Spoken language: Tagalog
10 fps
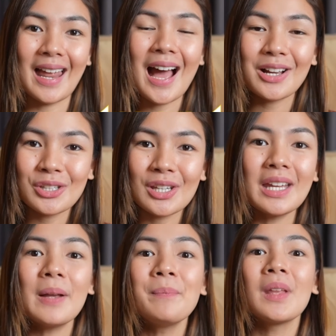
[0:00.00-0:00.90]

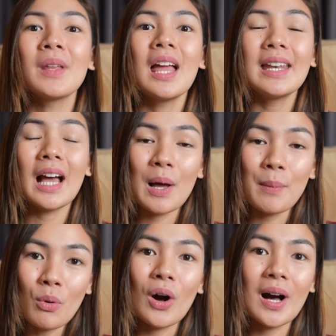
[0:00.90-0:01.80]
Actually,
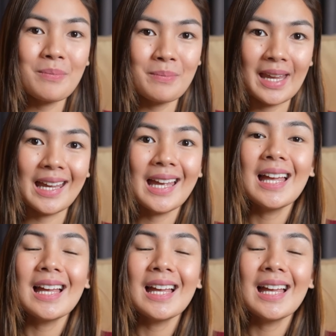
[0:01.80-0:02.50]
nakabook kami